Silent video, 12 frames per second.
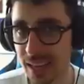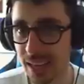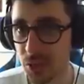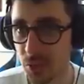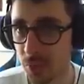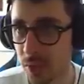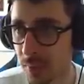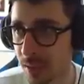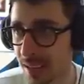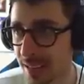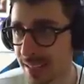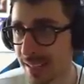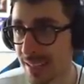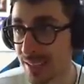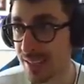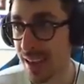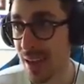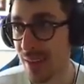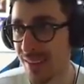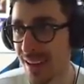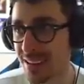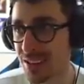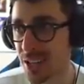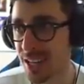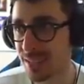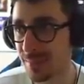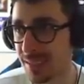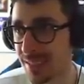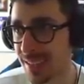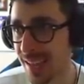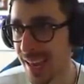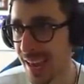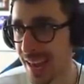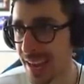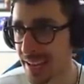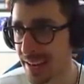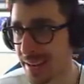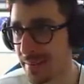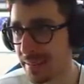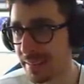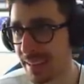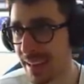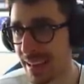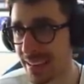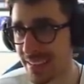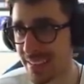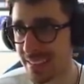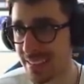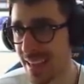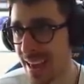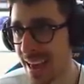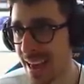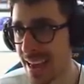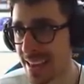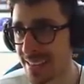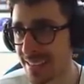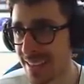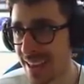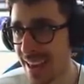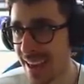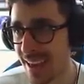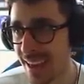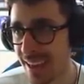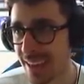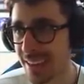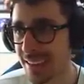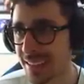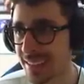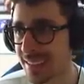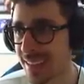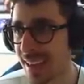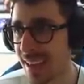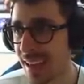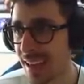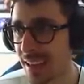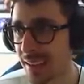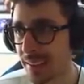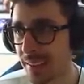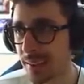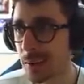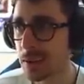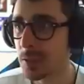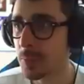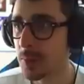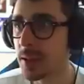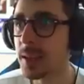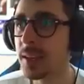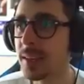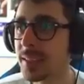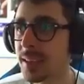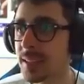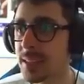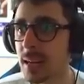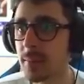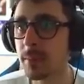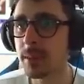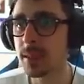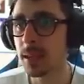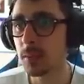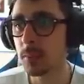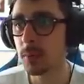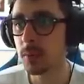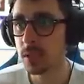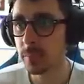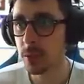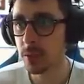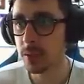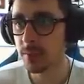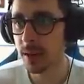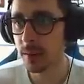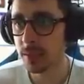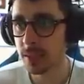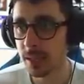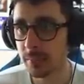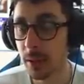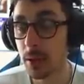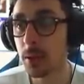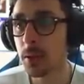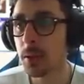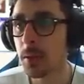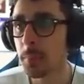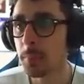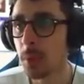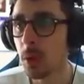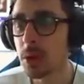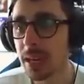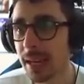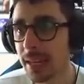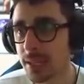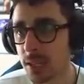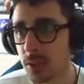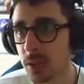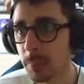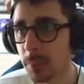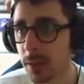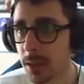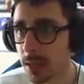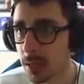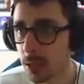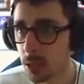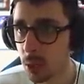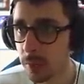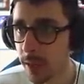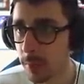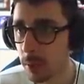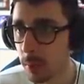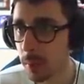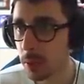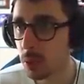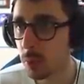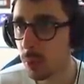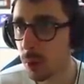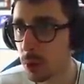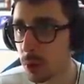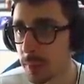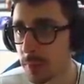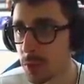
è che ci fermerà. Se vai Jasmine, se, criminale, se, se, se. Quel tipo lì chissà che starà pensando, ma forse è meglio elevare questa che è meglio. Ok ragazzi, non appena troveremo il momento buono mi